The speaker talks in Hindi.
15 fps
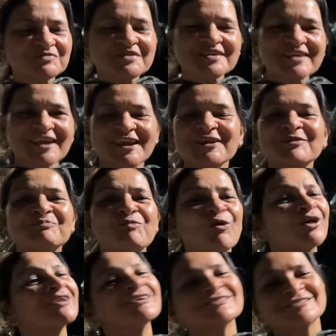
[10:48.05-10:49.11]
केक
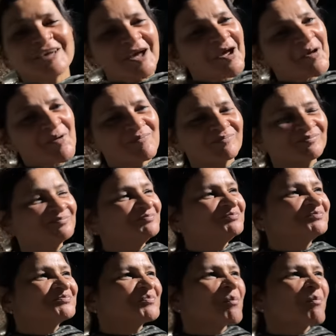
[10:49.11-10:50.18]
बहुत अच्छा क्या हुआ कैमरा पे
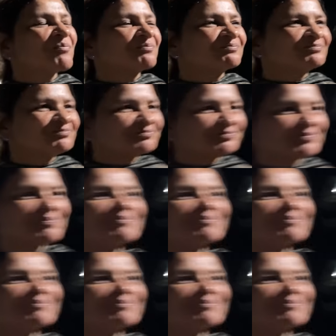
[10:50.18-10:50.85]
कैप्चर नहीं हुआ इसलिए